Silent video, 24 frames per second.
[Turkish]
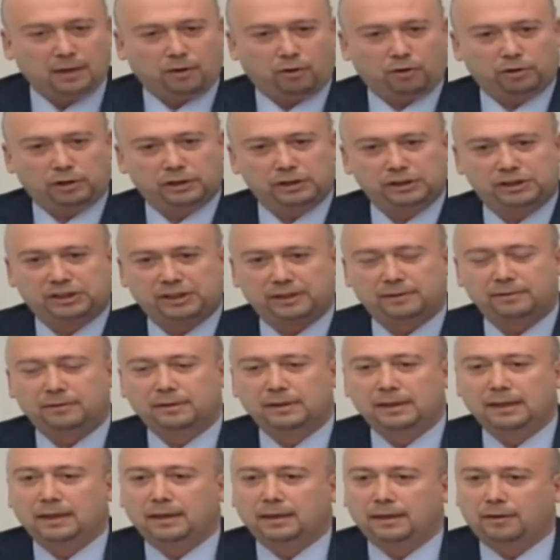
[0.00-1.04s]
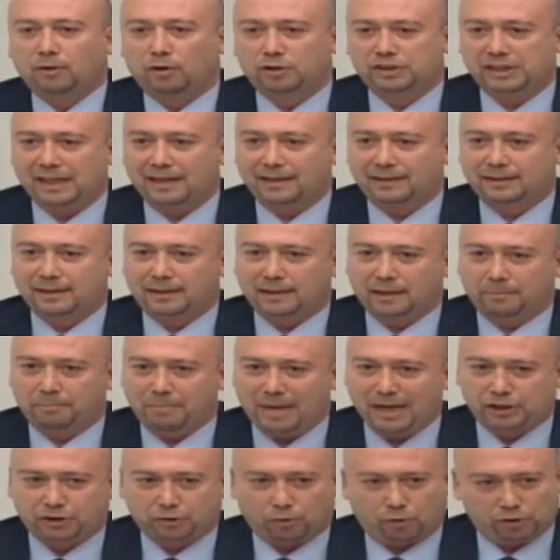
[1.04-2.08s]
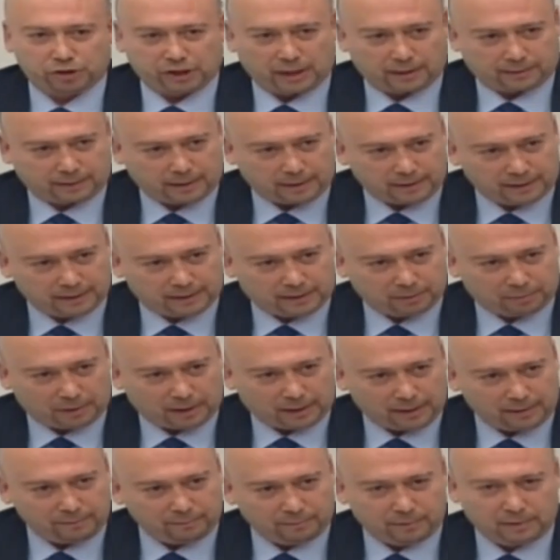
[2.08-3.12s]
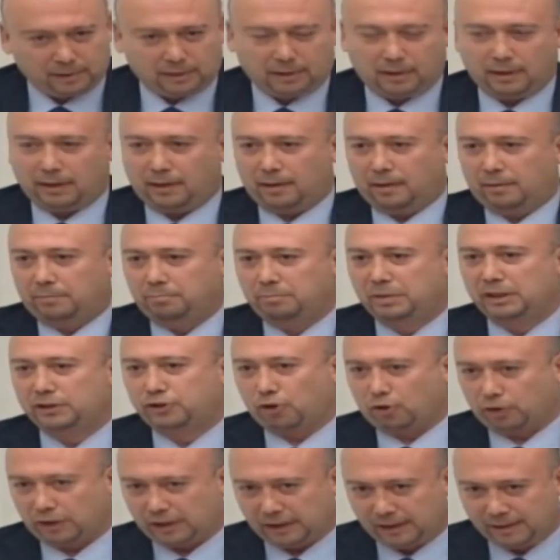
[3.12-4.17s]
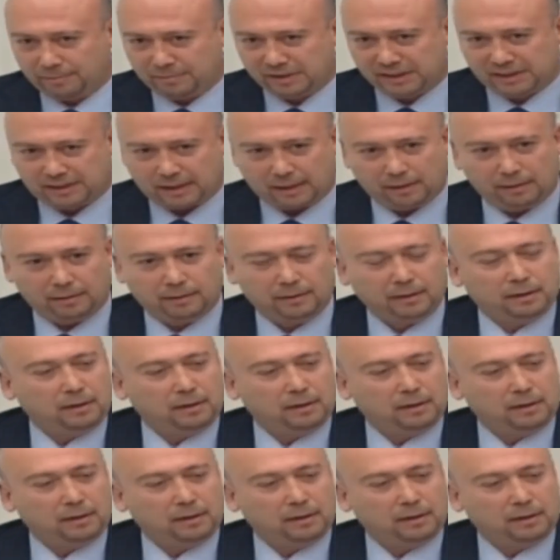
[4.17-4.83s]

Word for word: Onun için özellikle de 5 Ocak'tan itibaren birçok ilimizde